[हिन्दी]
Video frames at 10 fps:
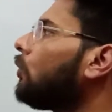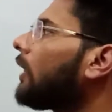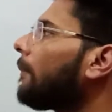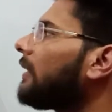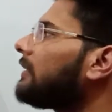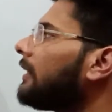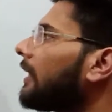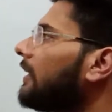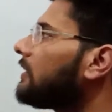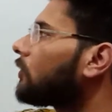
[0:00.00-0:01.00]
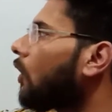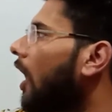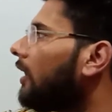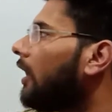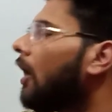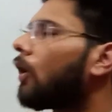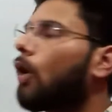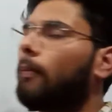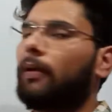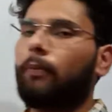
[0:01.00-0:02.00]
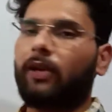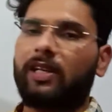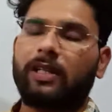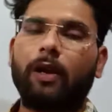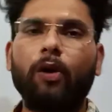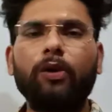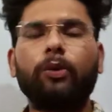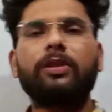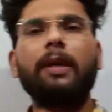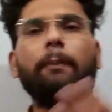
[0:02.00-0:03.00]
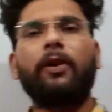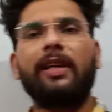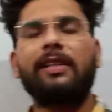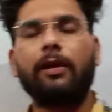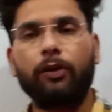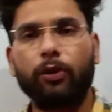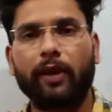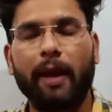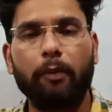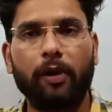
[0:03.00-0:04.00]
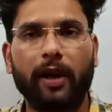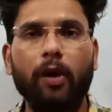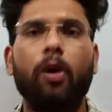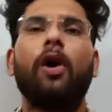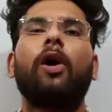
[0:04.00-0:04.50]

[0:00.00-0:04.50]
टू कैपेसिटर इज कॉल्ड कॉमन पोटेंशियल और उसी पोटेंशियल को तो क्या बोल रहे हो